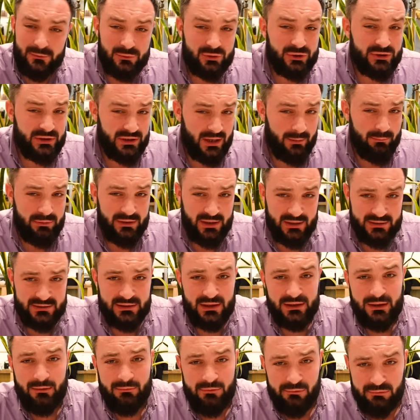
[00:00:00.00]
Слушайте, я бы не
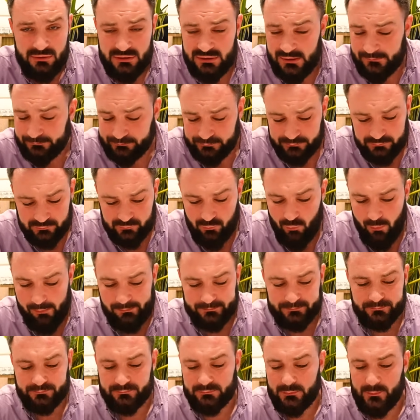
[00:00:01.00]
останавливался.
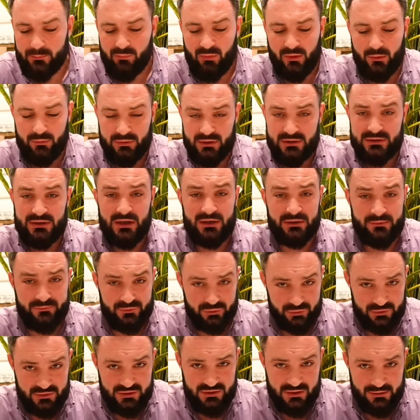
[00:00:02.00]
Вот если я это
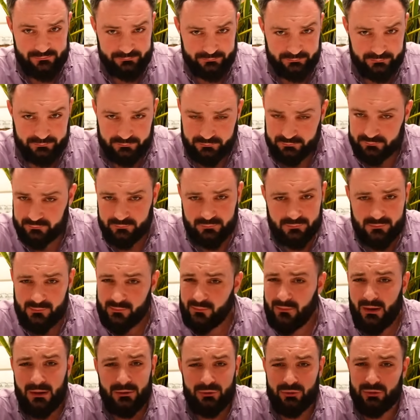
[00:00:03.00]
все съем,
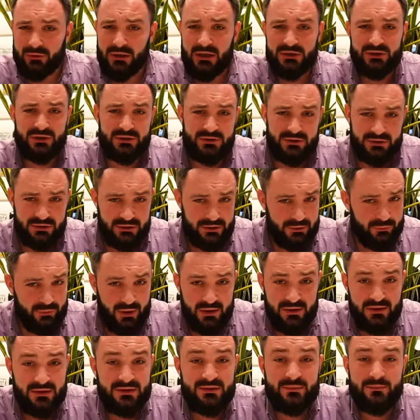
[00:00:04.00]
то дальше, к
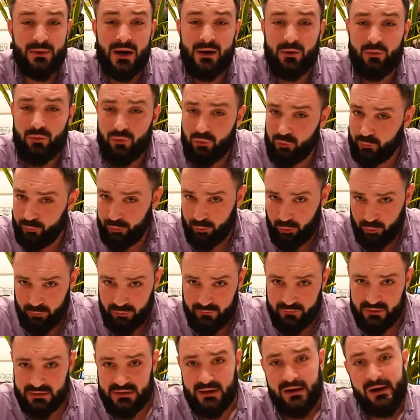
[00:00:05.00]
сожалению, я не смогу
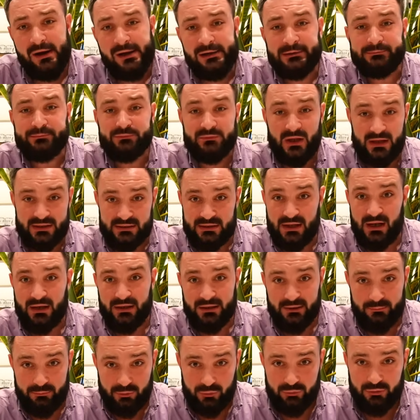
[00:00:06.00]
пробовать
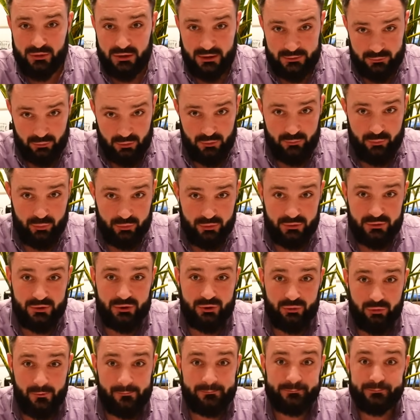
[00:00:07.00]
остальные блюда, которых будет
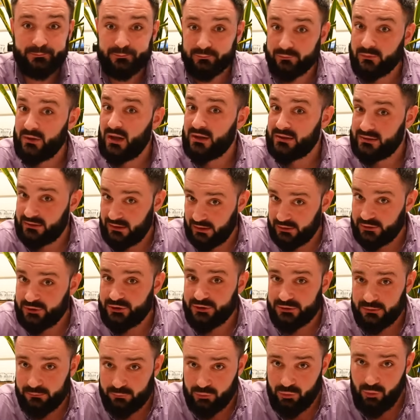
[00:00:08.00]
еще
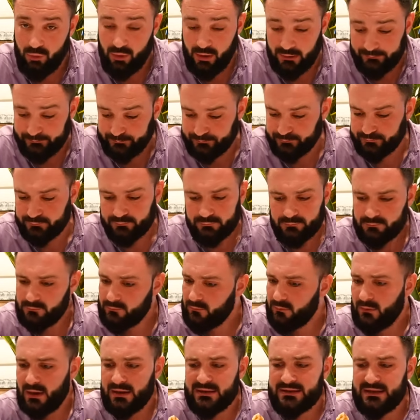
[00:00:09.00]
достаточно много
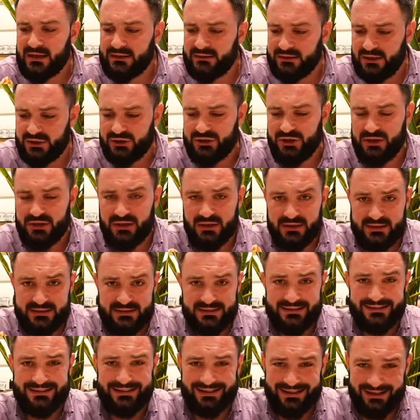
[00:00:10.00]
соотношение
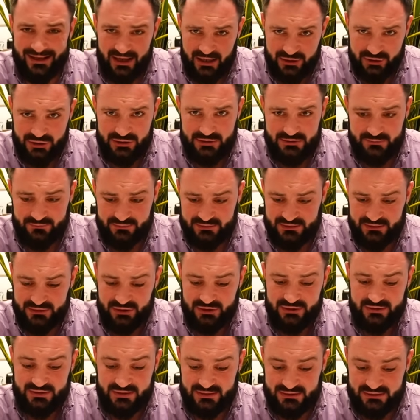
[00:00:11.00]
цены и качества за
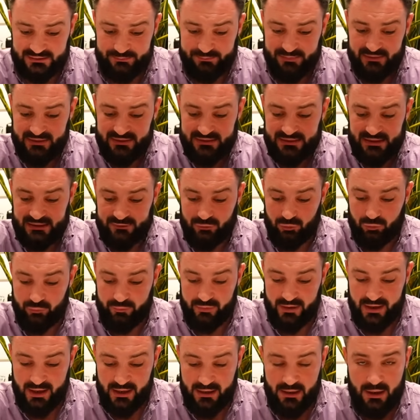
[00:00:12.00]
450
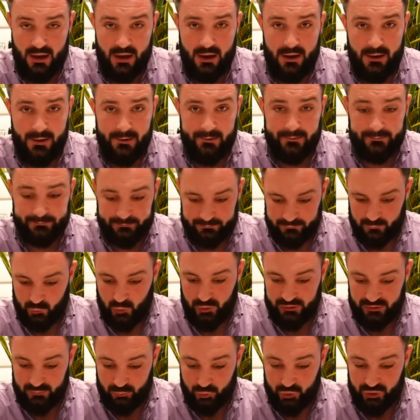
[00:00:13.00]
рублей.
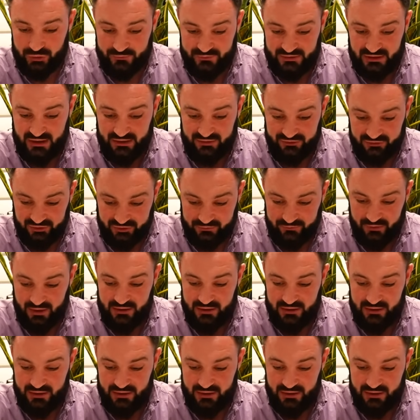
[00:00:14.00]
Но это можно взять на